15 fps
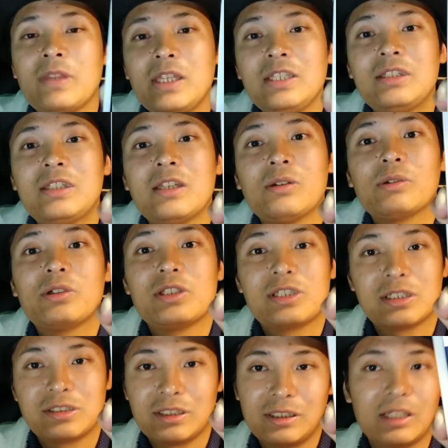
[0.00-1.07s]

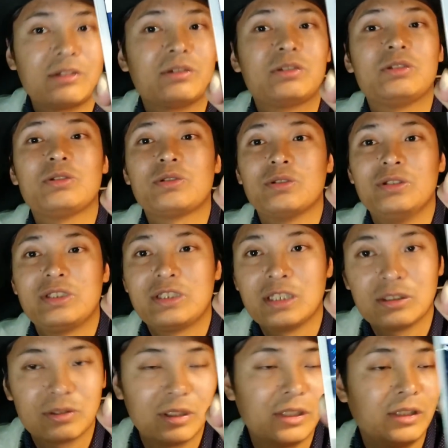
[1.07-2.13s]
1.618が191
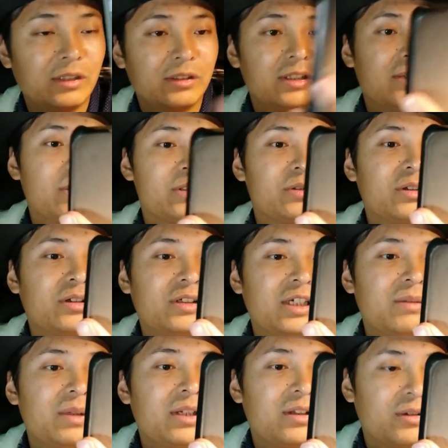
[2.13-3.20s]
円とかなんで、まあ、それぐらい
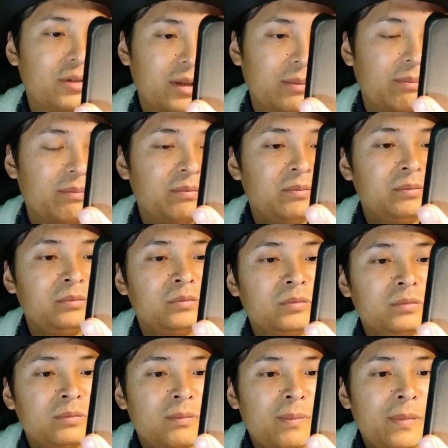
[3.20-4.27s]
までのね、
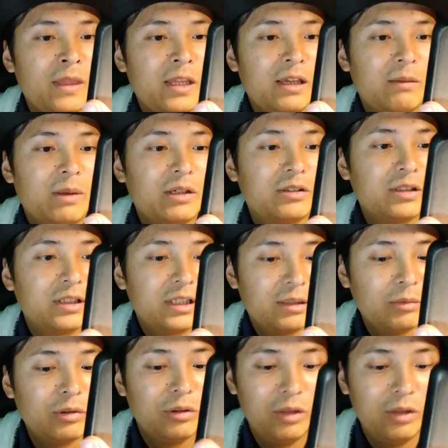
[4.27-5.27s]
えー、爆上げも